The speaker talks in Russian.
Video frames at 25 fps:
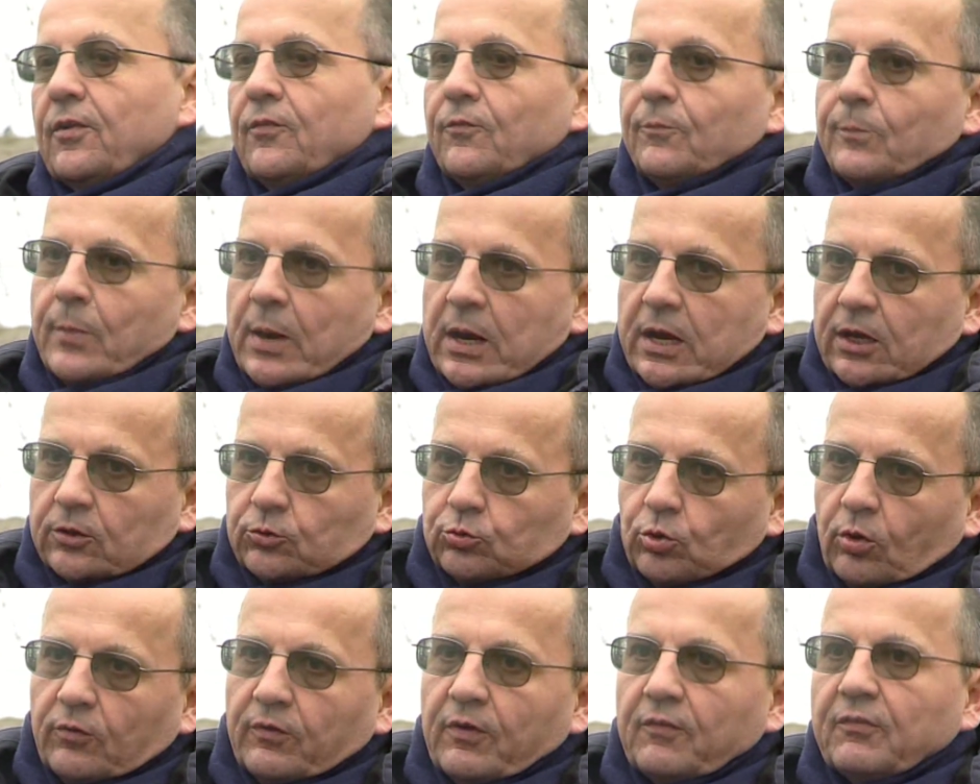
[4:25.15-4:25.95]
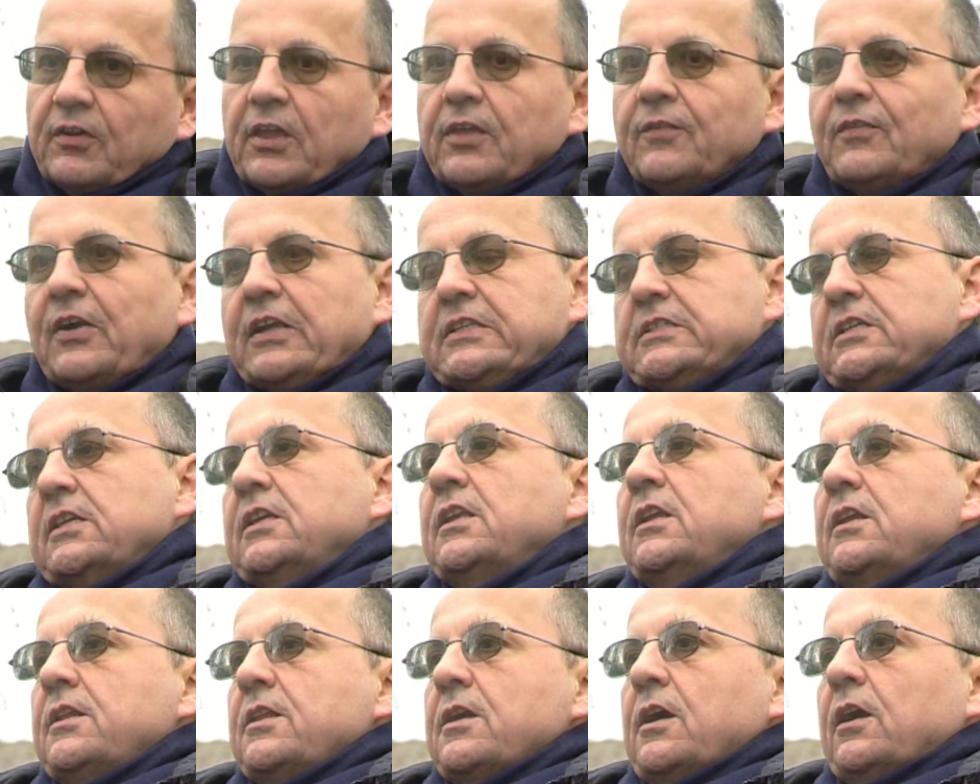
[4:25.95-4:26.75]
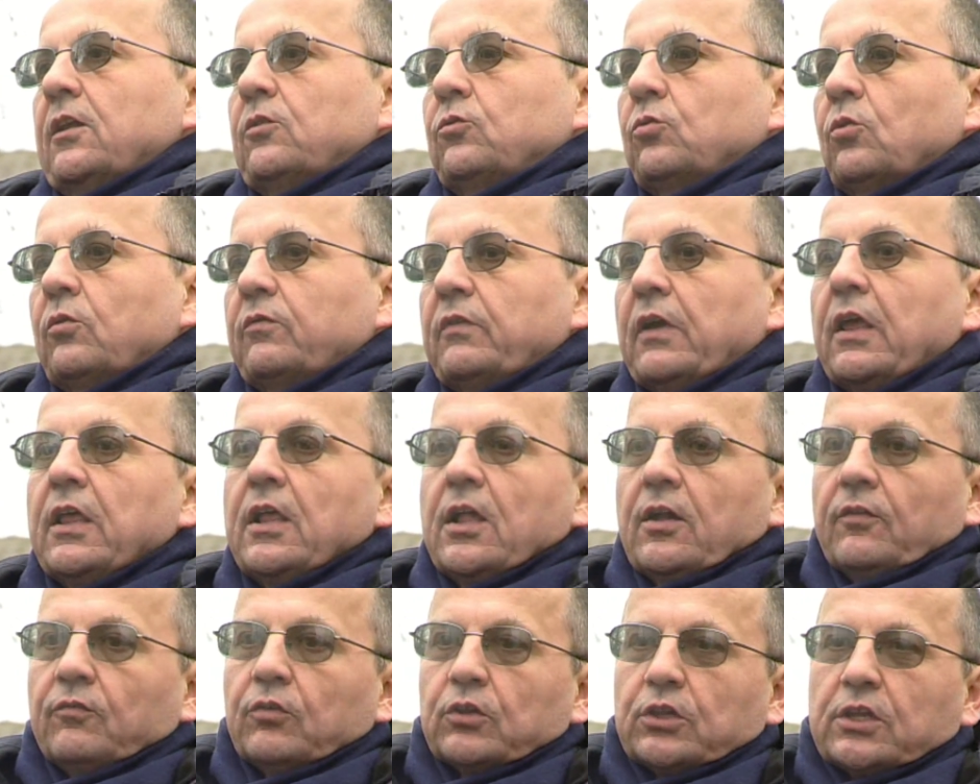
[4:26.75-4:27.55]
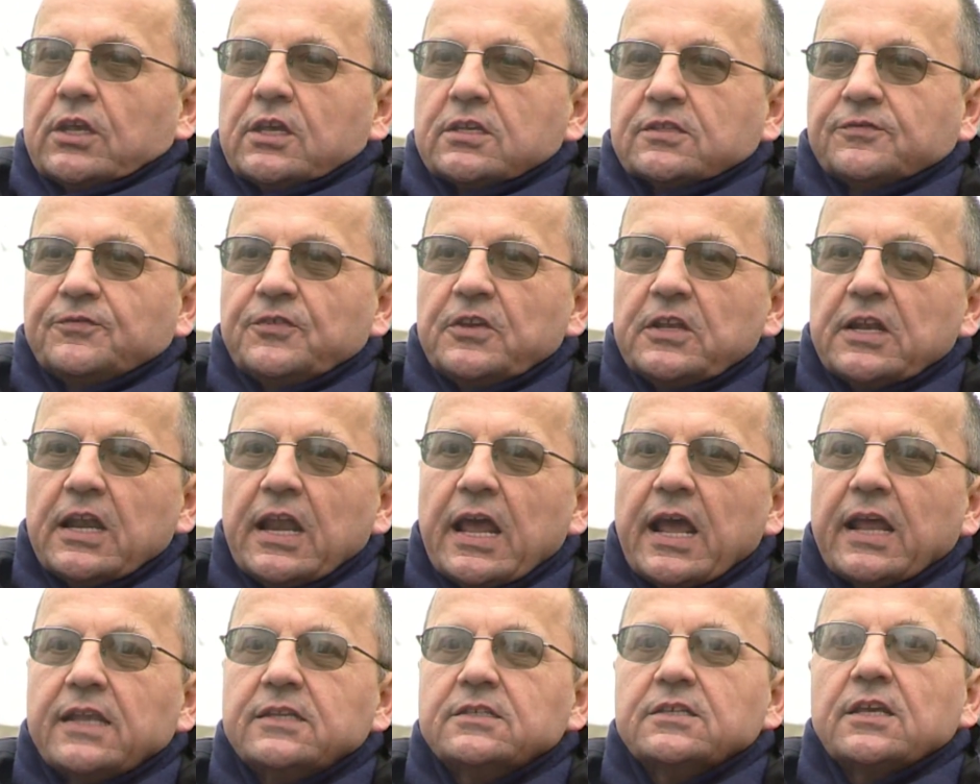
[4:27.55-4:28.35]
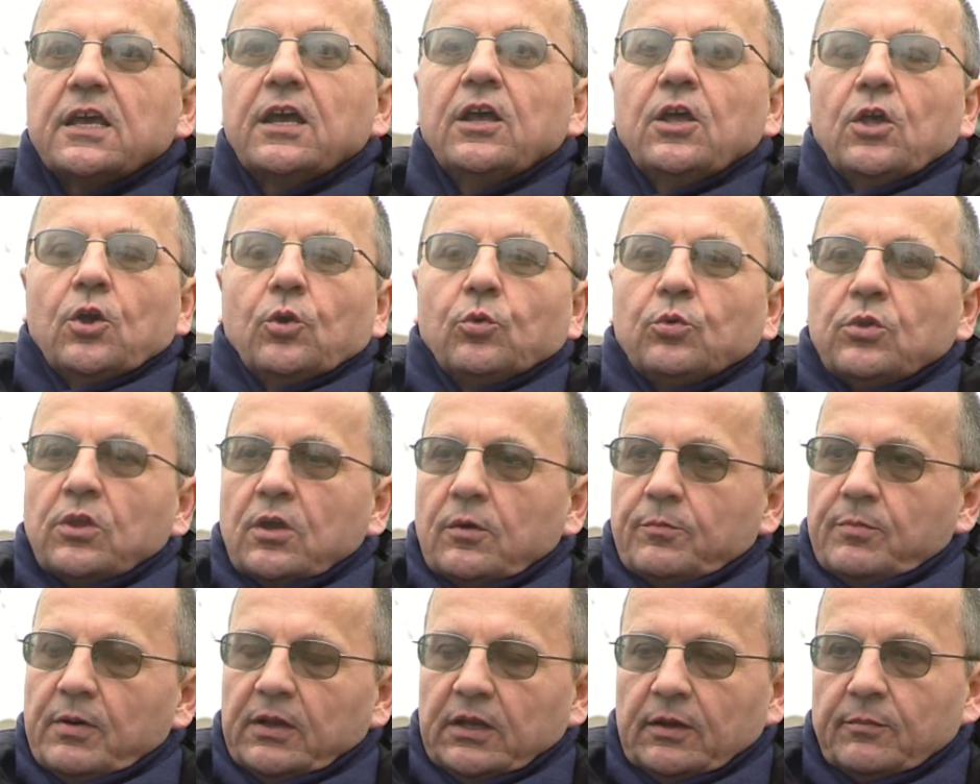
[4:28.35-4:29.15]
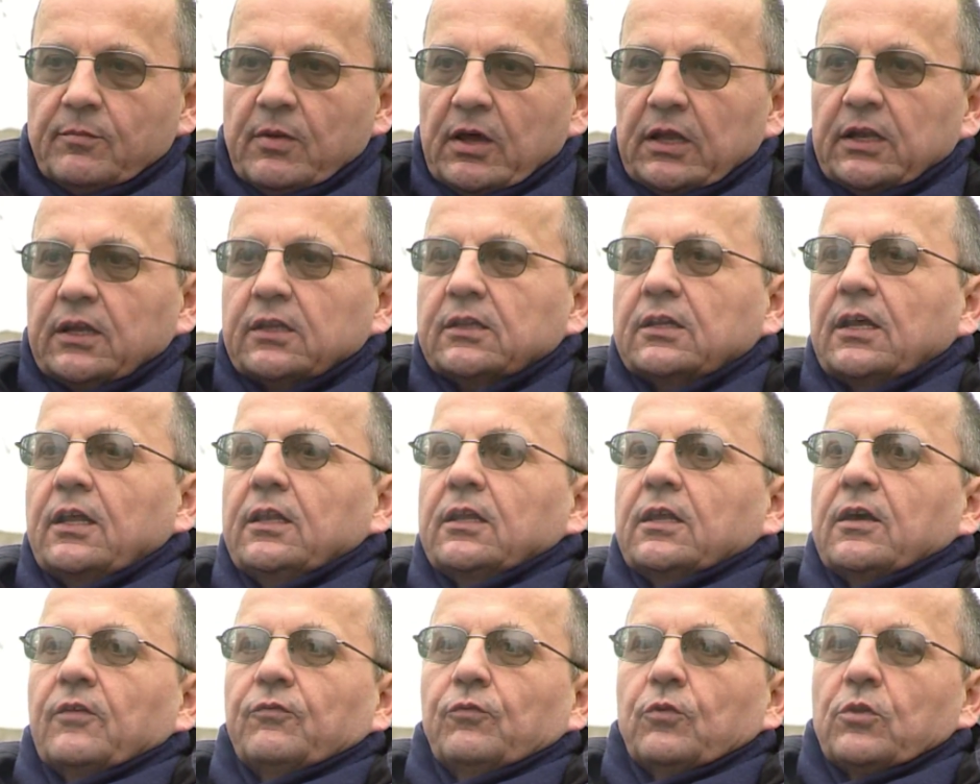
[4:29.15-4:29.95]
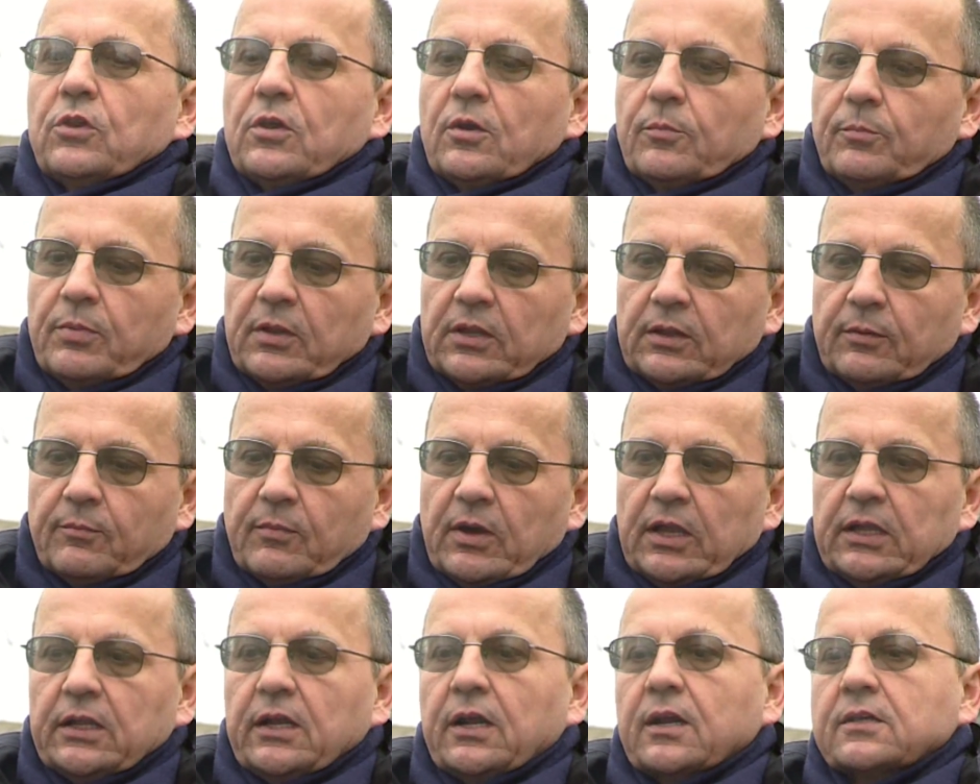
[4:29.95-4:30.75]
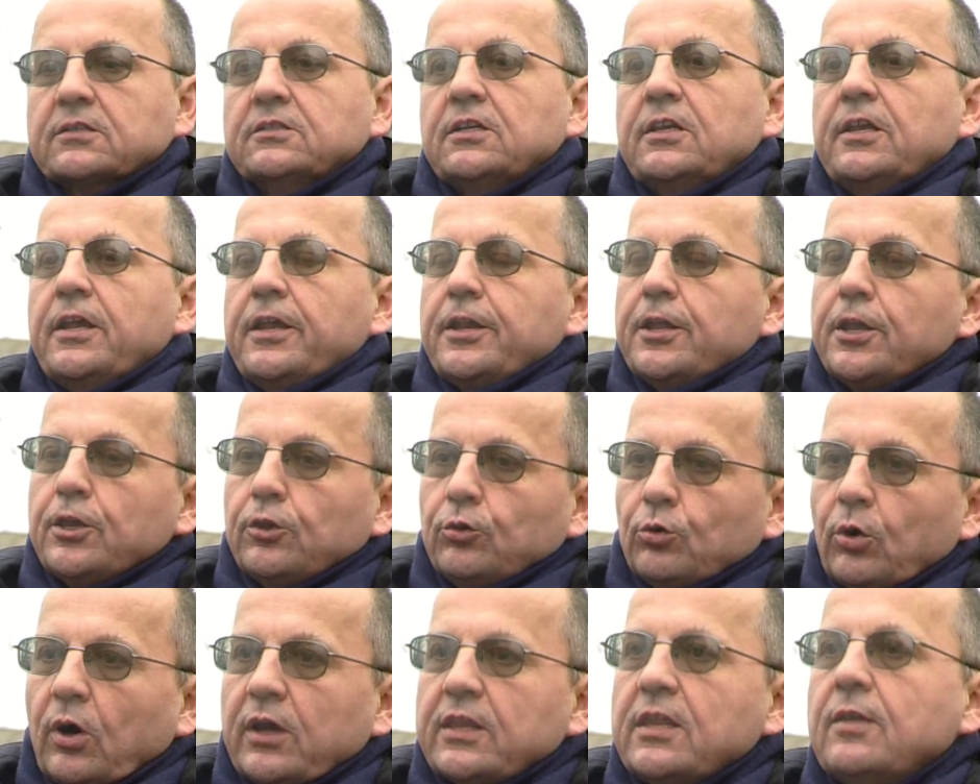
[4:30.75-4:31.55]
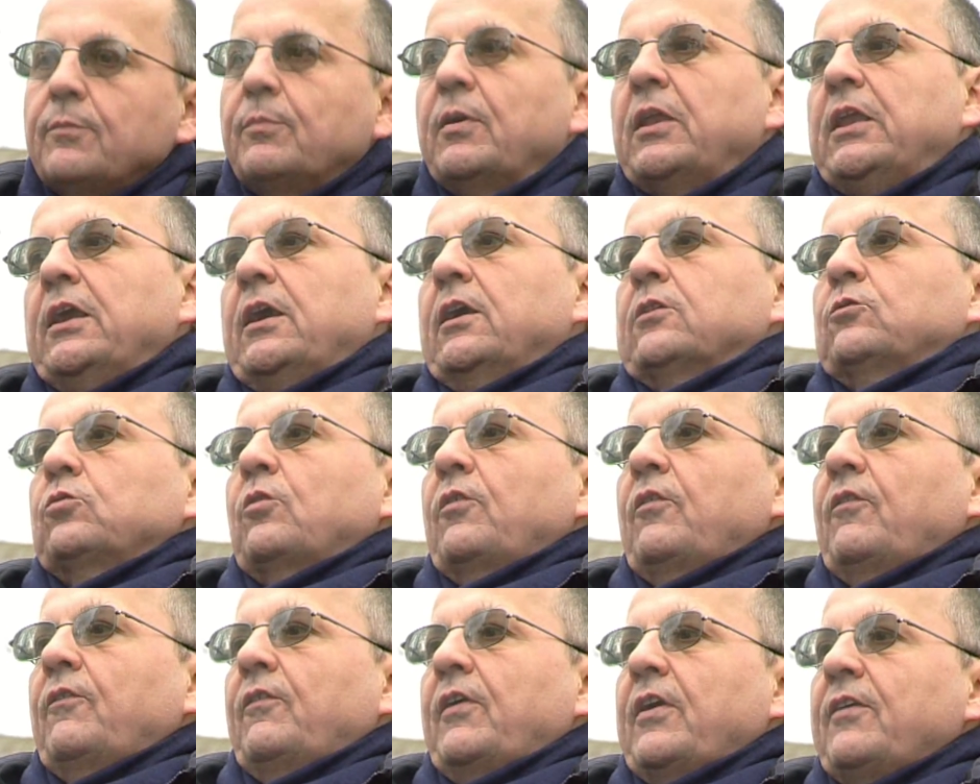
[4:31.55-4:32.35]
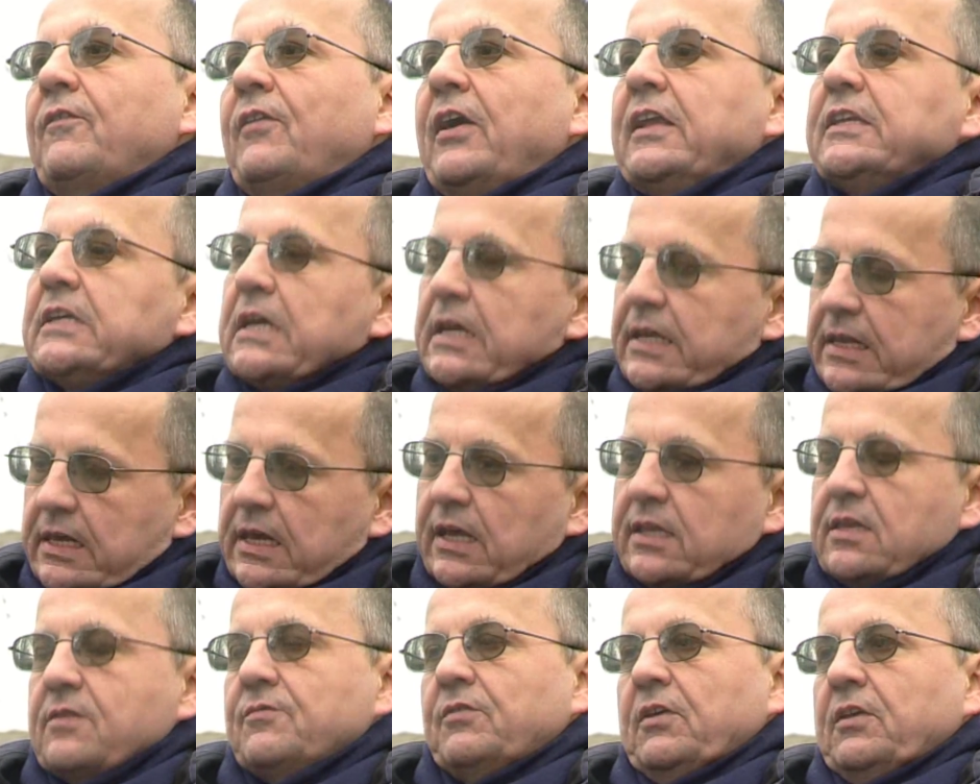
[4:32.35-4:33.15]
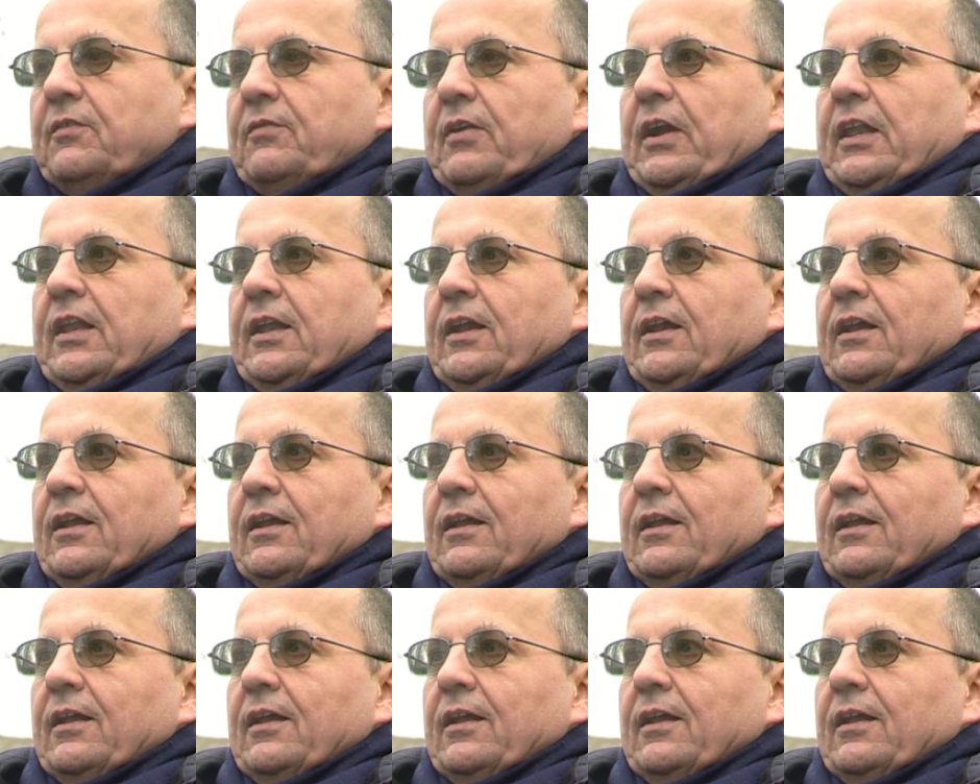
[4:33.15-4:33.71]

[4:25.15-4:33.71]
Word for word: Мы готовы воевать или не готовы. Вот есть Финляндия, у них было мало танков, у них было мало артиллерии, но они были готовы воевать, и они воевали.